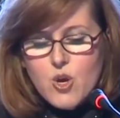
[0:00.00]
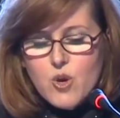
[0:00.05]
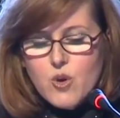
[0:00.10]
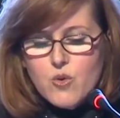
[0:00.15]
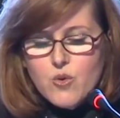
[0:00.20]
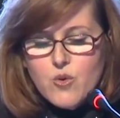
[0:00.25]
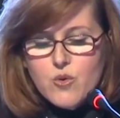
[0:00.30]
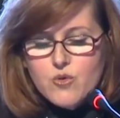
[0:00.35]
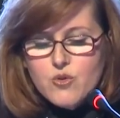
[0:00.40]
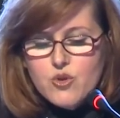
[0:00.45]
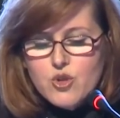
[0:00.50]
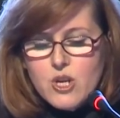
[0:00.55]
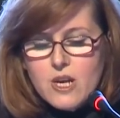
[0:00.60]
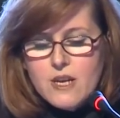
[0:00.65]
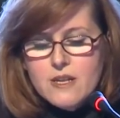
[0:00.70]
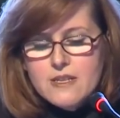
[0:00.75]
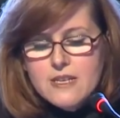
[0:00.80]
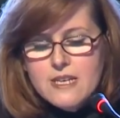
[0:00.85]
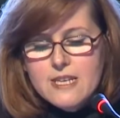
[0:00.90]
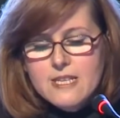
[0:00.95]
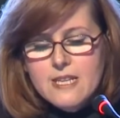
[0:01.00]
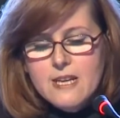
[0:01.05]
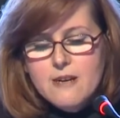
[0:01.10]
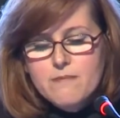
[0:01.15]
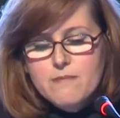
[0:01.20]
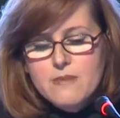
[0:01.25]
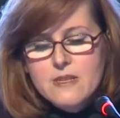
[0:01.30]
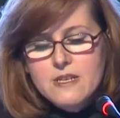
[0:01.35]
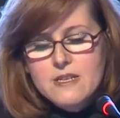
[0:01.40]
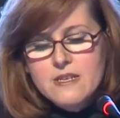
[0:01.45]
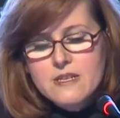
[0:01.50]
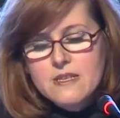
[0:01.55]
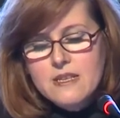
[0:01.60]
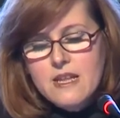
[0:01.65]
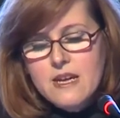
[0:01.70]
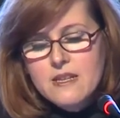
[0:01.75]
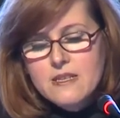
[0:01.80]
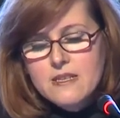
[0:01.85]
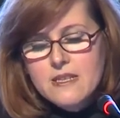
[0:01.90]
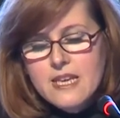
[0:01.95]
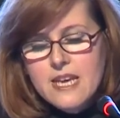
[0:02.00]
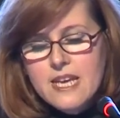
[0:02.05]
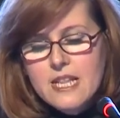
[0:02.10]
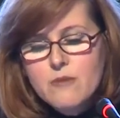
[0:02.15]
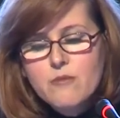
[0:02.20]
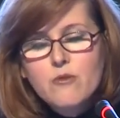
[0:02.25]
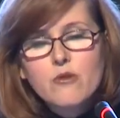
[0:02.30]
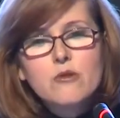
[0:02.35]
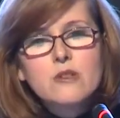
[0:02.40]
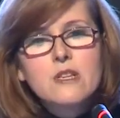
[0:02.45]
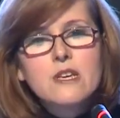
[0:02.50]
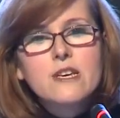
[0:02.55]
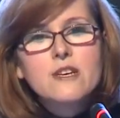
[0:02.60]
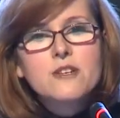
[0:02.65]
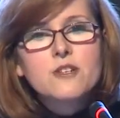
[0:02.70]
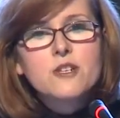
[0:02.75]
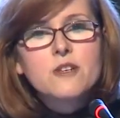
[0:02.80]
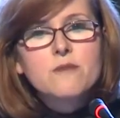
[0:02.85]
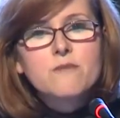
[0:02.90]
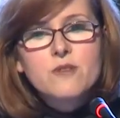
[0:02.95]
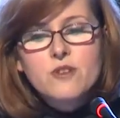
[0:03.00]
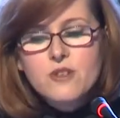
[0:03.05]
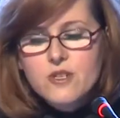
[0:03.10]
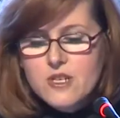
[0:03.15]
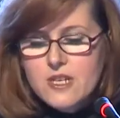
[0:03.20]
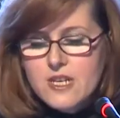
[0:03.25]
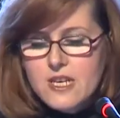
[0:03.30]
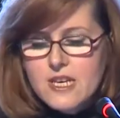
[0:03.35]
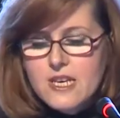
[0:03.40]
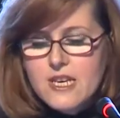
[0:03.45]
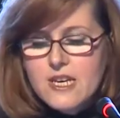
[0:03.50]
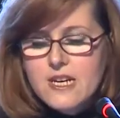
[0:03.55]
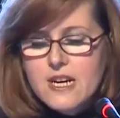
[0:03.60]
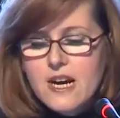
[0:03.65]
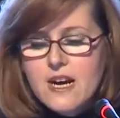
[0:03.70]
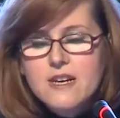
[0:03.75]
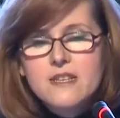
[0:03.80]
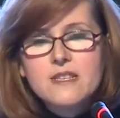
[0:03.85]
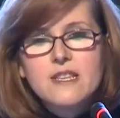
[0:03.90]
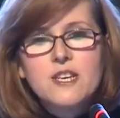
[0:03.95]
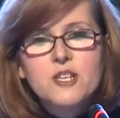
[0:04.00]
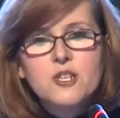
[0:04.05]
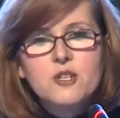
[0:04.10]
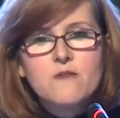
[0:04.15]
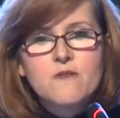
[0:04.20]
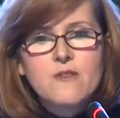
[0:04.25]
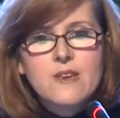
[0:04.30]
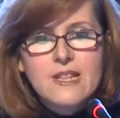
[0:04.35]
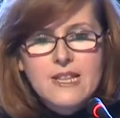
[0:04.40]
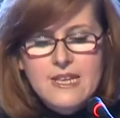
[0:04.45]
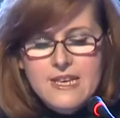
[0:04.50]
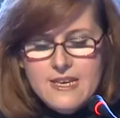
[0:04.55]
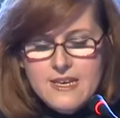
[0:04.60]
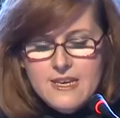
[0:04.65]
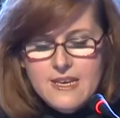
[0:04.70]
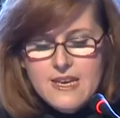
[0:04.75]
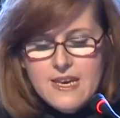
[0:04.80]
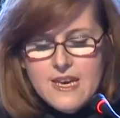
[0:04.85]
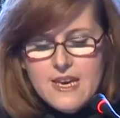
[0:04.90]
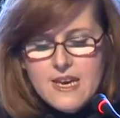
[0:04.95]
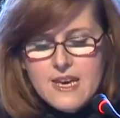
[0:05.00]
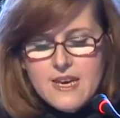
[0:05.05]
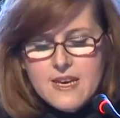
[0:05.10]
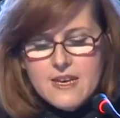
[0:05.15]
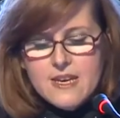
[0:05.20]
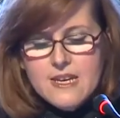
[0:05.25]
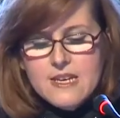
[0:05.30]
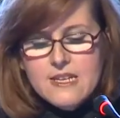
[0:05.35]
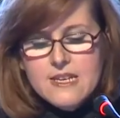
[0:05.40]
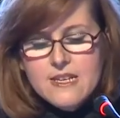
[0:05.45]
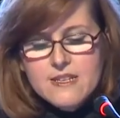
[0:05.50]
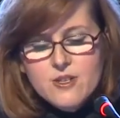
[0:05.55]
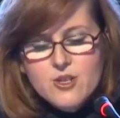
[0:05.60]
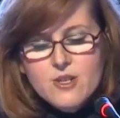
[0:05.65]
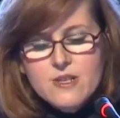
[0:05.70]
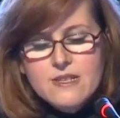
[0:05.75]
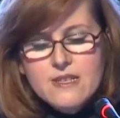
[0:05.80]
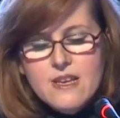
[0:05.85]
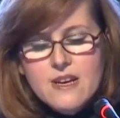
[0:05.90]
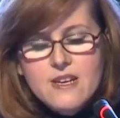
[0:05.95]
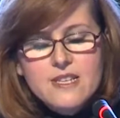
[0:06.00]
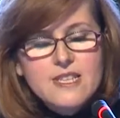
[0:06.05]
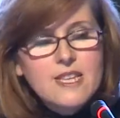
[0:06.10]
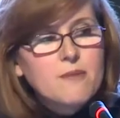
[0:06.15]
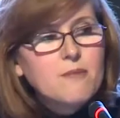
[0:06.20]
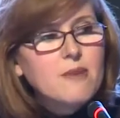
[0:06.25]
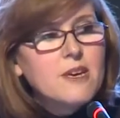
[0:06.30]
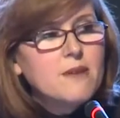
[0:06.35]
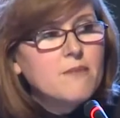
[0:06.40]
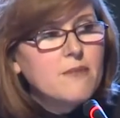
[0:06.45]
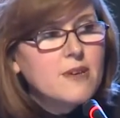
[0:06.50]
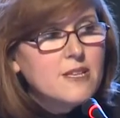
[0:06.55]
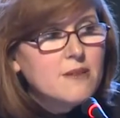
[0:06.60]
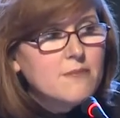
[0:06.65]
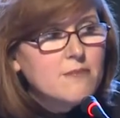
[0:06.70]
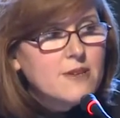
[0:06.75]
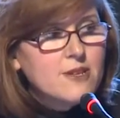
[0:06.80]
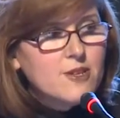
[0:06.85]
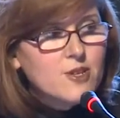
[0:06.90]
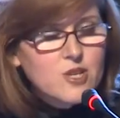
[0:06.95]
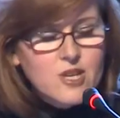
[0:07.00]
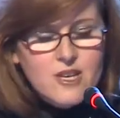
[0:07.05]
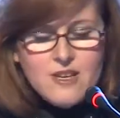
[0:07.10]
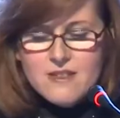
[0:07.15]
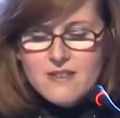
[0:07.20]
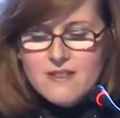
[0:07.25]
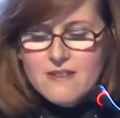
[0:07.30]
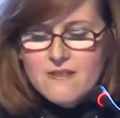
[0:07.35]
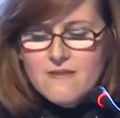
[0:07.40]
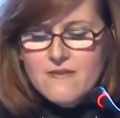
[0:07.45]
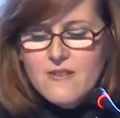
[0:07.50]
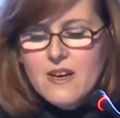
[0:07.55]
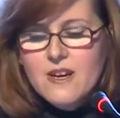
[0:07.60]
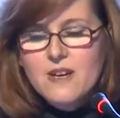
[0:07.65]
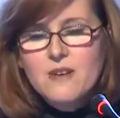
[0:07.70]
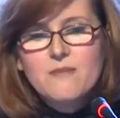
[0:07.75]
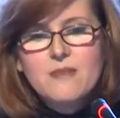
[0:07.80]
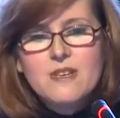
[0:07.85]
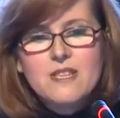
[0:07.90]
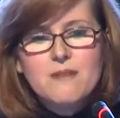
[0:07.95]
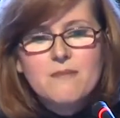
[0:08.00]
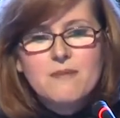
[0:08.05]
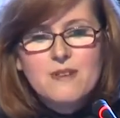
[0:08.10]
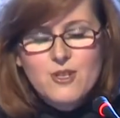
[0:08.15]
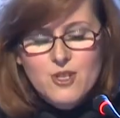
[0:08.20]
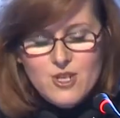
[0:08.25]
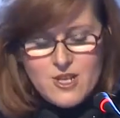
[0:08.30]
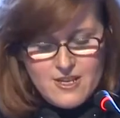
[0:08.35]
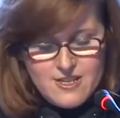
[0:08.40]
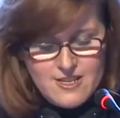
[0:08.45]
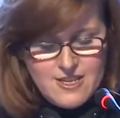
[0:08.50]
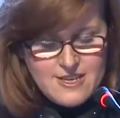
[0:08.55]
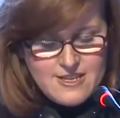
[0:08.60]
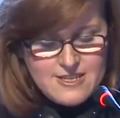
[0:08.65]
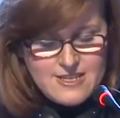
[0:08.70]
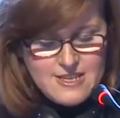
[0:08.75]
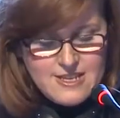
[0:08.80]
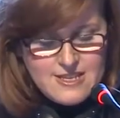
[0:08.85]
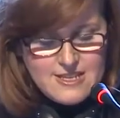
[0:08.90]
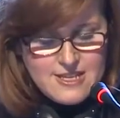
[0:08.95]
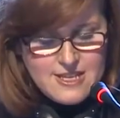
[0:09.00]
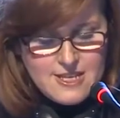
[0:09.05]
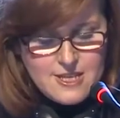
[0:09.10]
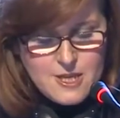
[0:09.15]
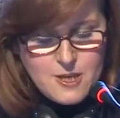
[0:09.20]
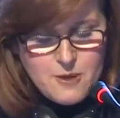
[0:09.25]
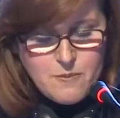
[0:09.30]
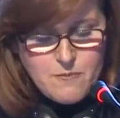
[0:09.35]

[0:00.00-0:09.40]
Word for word: konuşan kitaplarından Gelibolu'da yaşamış iki kardeş Veli, Yazıcızade Mehmet Bican ve Ahmet Bican Hazretleri.